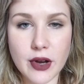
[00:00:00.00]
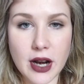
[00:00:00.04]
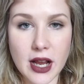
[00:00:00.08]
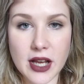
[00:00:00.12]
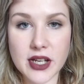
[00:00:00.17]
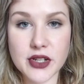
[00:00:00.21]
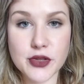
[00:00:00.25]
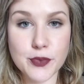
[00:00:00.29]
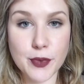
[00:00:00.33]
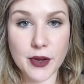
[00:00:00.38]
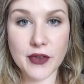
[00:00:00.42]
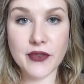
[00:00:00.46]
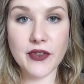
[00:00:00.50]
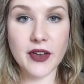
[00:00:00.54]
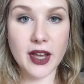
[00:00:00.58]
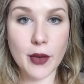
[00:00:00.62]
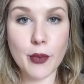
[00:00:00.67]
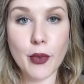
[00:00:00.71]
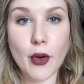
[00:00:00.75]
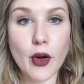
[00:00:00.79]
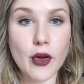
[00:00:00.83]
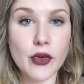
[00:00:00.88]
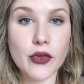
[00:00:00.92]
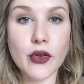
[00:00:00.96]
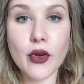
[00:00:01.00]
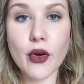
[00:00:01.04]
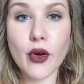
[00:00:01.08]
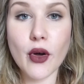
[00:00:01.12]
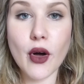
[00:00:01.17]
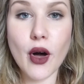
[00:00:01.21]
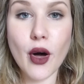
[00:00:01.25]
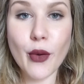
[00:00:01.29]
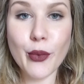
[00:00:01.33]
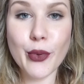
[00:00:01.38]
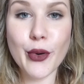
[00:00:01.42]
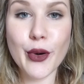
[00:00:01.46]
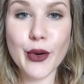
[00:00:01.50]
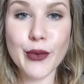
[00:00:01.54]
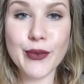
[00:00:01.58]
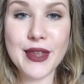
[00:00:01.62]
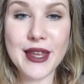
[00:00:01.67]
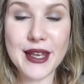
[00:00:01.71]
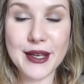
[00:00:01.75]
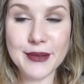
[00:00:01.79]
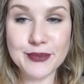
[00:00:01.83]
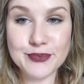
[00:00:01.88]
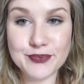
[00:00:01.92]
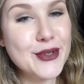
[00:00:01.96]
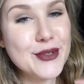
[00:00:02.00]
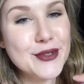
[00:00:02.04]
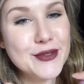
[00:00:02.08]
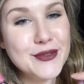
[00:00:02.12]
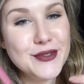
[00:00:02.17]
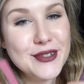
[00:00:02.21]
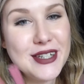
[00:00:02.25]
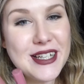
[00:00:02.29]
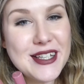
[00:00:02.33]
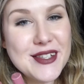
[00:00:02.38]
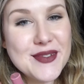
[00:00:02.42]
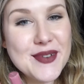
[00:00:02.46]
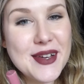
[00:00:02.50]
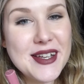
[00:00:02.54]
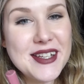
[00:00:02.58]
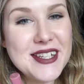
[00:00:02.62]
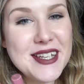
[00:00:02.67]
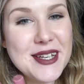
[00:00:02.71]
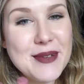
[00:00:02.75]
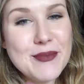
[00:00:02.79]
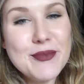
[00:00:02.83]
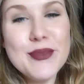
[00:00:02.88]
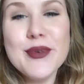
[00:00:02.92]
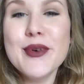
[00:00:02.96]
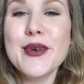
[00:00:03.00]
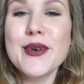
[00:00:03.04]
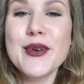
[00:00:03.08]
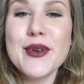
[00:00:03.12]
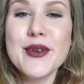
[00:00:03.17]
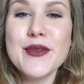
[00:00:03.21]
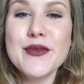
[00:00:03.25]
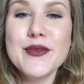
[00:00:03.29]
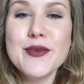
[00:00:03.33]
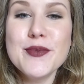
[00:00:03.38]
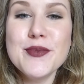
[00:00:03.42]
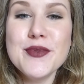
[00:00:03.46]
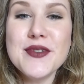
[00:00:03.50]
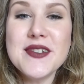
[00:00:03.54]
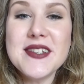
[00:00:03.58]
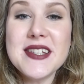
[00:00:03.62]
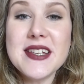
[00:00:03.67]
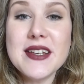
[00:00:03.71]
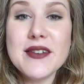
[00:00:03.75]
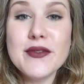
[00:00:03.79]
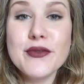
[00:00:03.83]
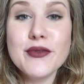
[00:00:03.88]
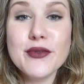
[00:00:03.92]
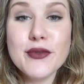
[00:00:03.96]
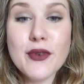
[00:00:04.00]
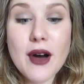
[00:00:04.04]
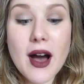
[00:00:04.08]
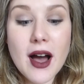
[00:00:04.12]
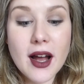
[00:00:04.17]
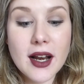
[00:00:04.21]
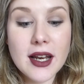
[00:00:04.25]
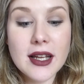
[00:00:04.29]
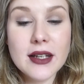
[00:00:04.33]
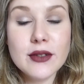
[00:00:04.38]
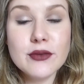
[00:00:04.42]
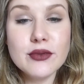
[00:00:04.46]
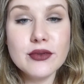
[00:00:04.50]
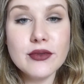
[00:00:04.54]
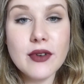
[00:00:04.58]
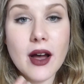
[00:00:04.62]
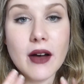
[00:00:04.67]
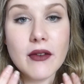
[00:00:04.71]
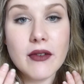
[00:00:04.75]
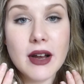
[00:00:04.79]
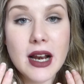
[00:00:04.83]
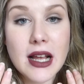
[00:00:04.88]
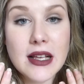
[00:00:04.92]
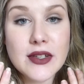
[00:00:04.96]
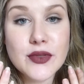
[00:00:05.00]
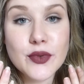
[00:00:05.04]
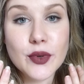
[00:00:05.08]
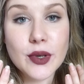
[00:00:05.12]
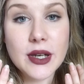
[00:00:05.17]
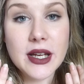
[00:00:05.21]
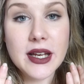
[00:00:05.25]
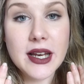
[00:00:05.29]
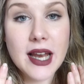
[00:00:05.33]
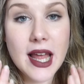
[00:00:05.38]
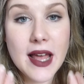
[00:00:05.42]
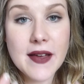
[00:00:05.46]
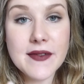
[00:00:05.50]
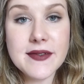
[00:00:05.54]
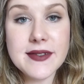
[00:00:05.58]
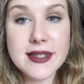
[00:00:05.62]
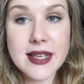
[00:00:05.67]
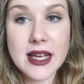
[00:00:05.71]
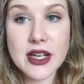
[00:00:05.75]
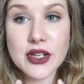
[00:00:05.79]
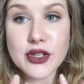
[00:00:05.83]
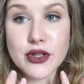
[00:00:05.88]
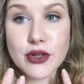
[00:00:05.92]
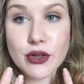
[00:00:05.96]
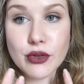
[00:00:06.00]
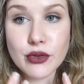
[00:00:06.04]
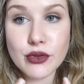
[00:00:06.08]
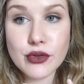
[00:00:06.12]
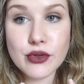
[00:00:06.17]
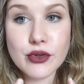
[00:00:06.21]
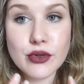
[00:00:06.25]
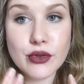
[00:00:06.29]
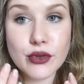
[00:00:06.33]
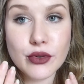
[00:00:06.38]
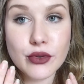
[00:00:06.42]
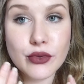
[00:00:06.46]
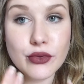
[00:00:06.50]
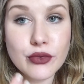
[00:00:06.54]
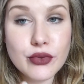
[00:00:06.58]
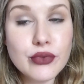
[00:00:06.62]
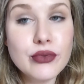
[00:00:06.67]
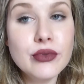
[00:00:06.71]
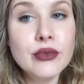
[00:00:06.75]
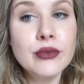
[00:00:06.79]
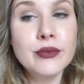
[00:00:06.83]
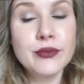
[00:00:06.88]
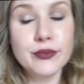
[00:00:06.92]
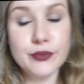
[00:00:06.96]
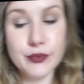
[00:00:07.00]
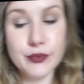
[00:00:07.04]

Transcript: voilà, je préférais prendre en premier. Du coup, vous les swatchez pour que vous puissiez voir les couleurs voilà, sur les lèvres, ça change euh, tout.